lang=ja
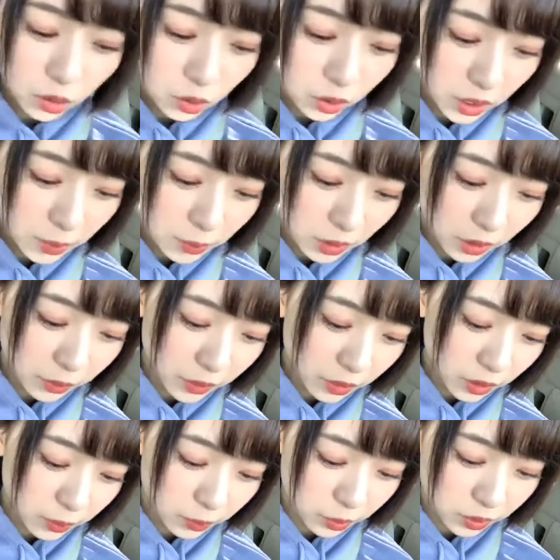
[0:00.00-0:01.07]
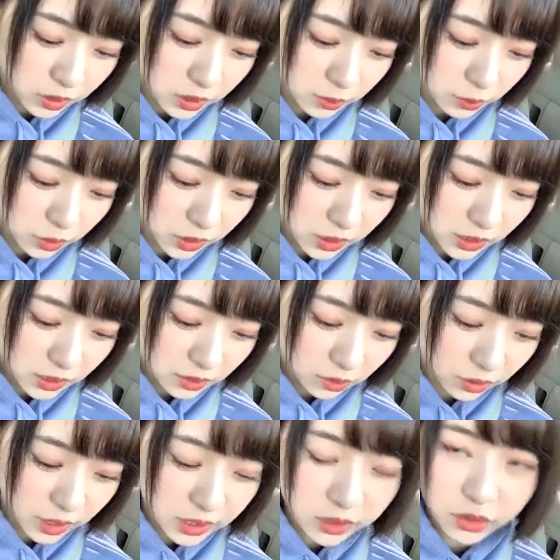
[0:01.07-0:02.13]
コーヒーもカフェオレもどっちも美味し
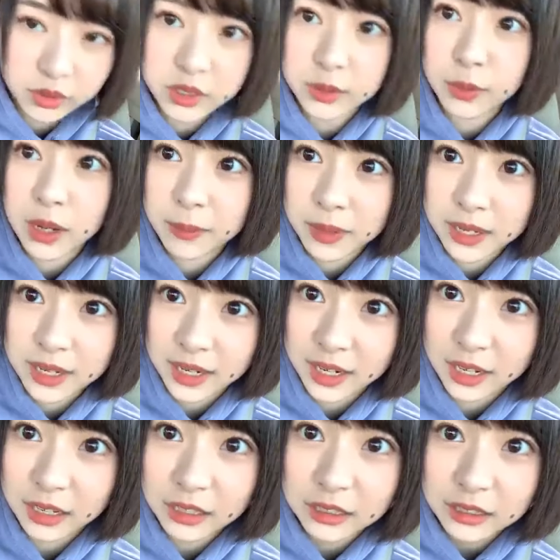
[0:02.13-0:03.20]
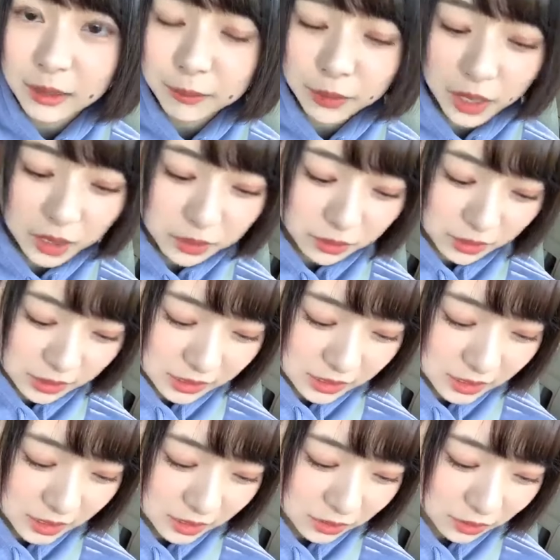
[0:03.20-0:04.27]
いとりあえずどっちも甘いからブラックが
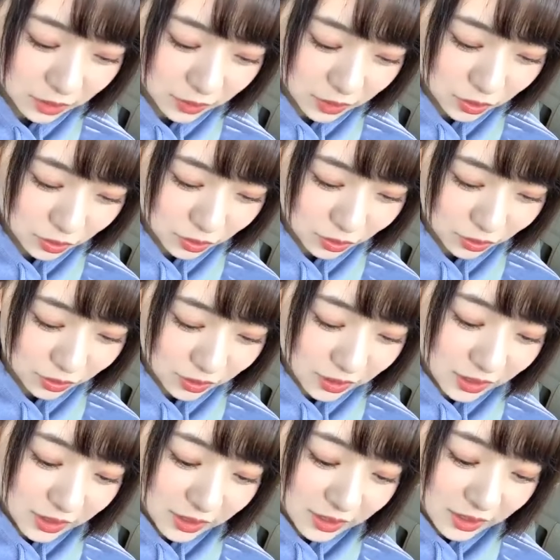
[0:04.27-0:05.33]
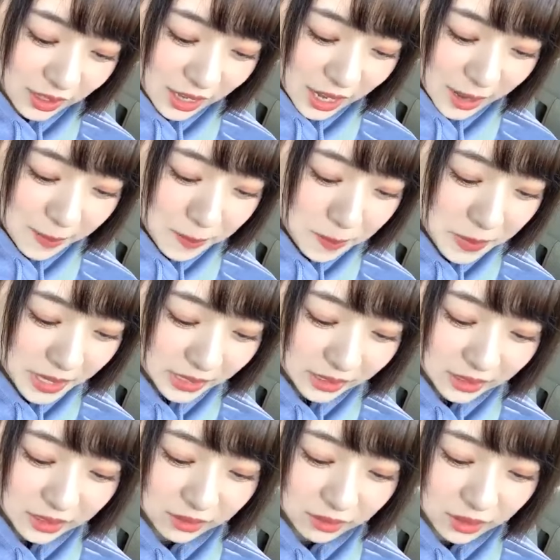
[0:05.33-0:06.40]
好きな人にはちょっと甘っ
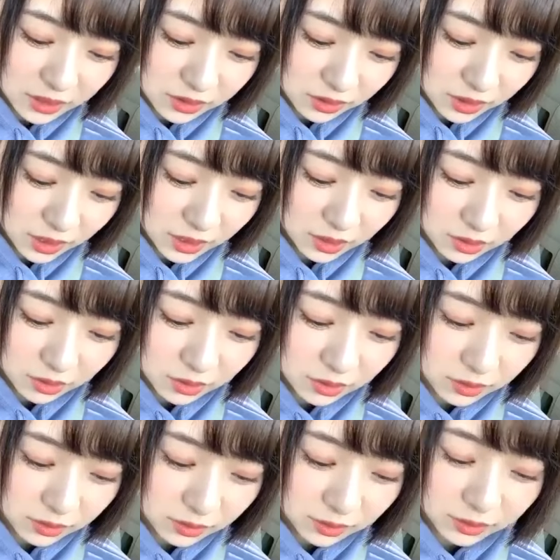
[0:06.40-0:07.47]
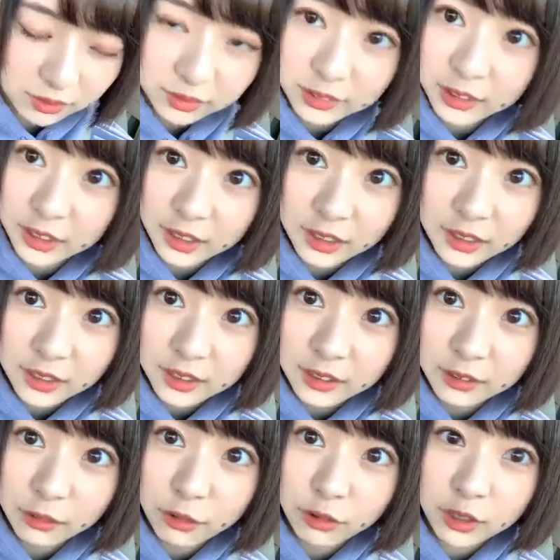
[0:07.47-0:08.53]
て言われそうだけど
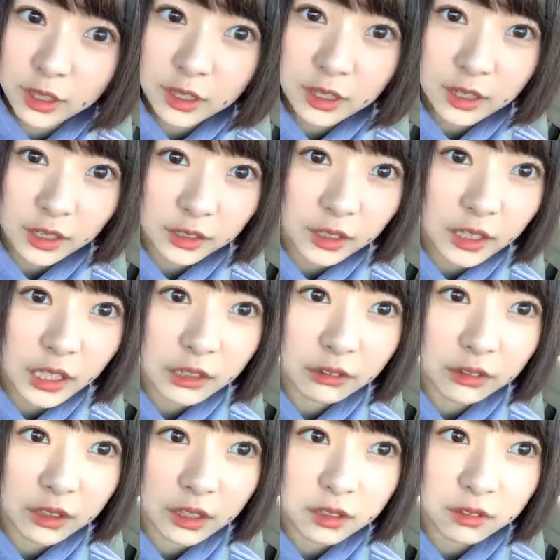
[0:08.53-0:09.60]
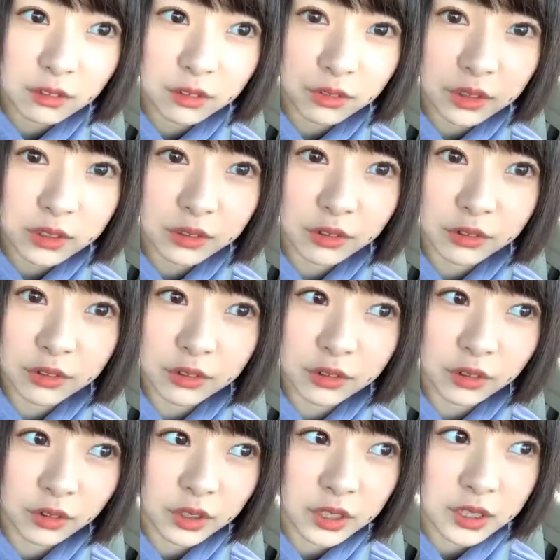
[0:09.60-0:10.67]
コーヒー苦手だよって人にはすご
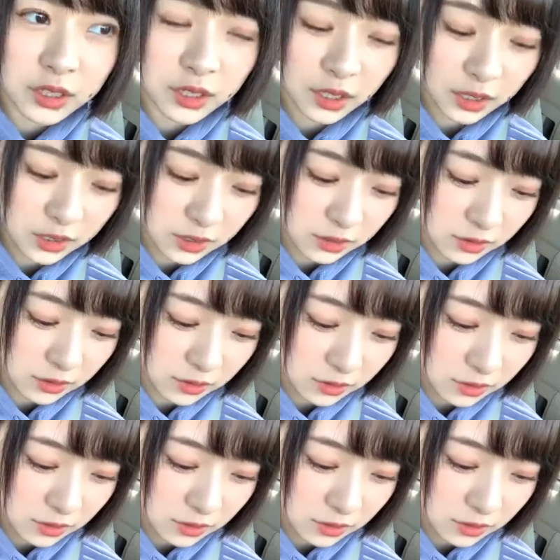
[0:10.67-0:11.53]
く美味しいはず